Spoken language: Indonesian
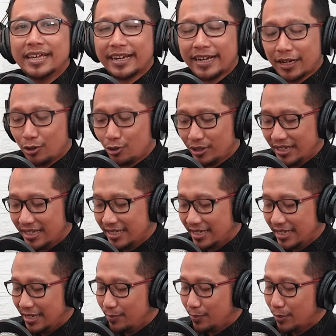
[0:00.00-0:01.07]

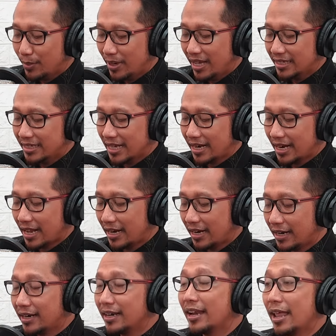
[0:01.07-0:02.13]
rekognisi
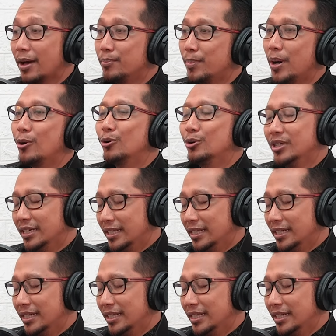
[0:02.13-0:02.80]
pembelajaran lampau.